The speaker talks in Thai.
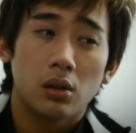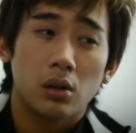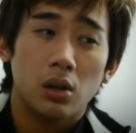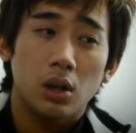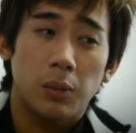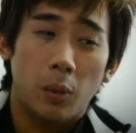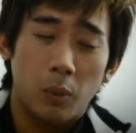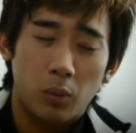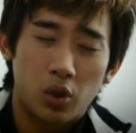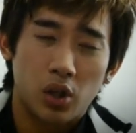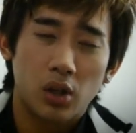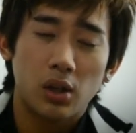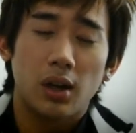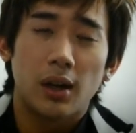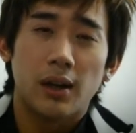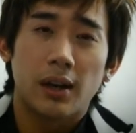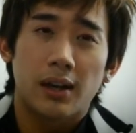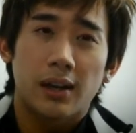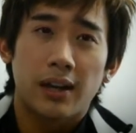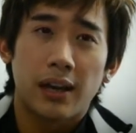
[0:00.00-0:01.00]
คือผมเชื่อ
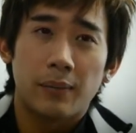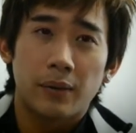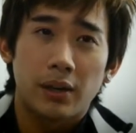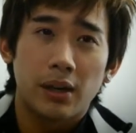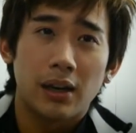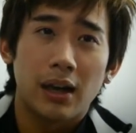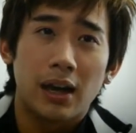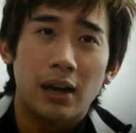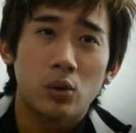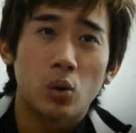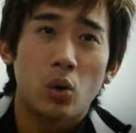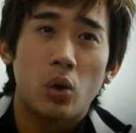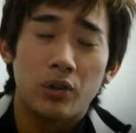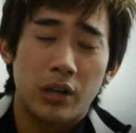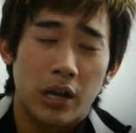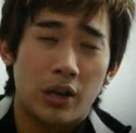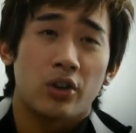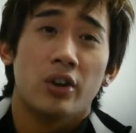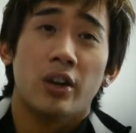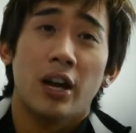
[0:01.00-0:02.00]
ในเกมกีฬาทุกคน
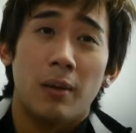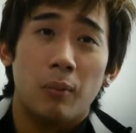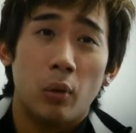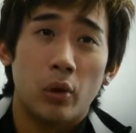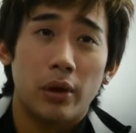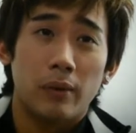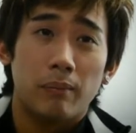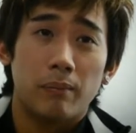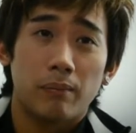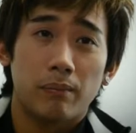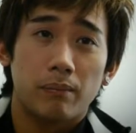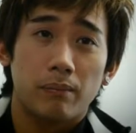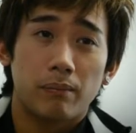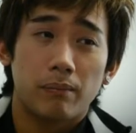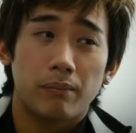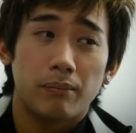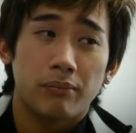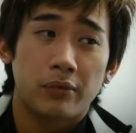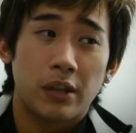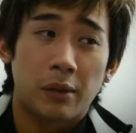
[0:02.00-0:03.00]
อยากชนะหมด
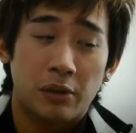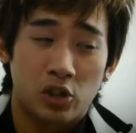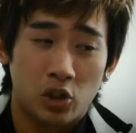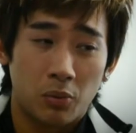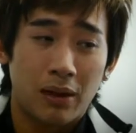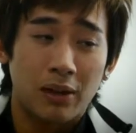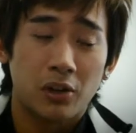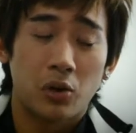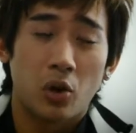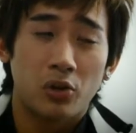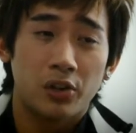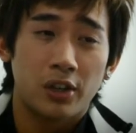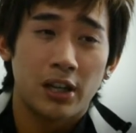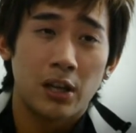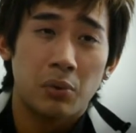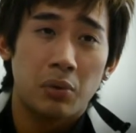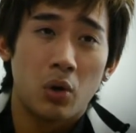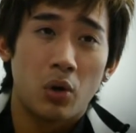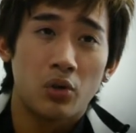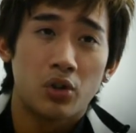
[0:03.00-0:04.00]
แต่ปัจจุบันคนจะ
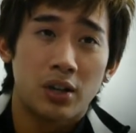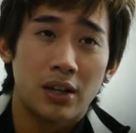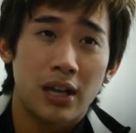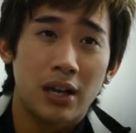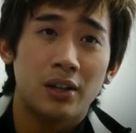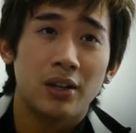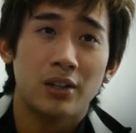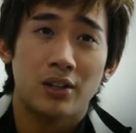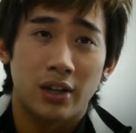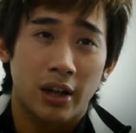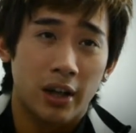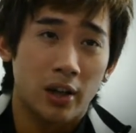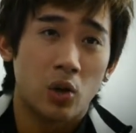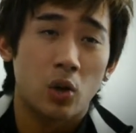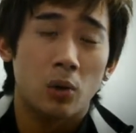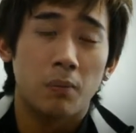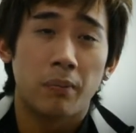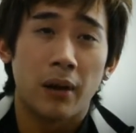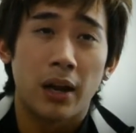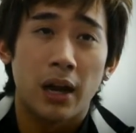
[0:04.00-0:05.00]
คิดว่าคนชนะคือเจ๋ง
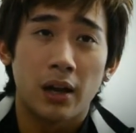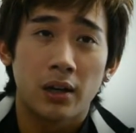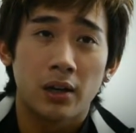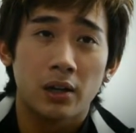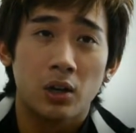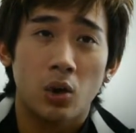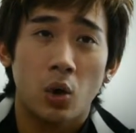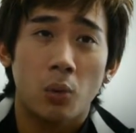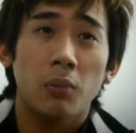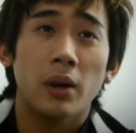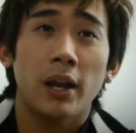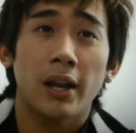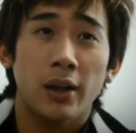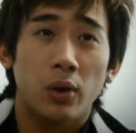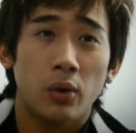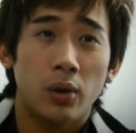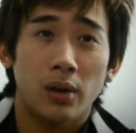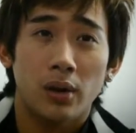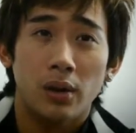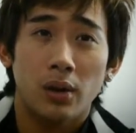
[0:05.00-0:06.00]
คนแพ้คือล้มเหลว